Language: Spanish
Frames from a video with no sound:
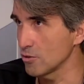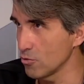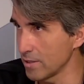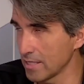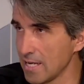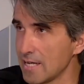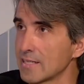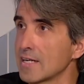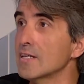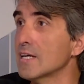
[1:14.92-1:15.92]

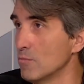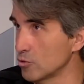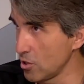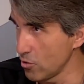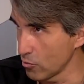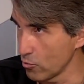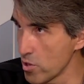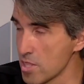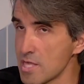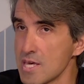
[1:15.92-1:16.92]
sobrecargas, es que hemos tenido algunos
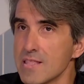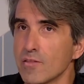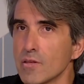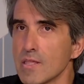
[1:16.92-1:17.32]
incendios, es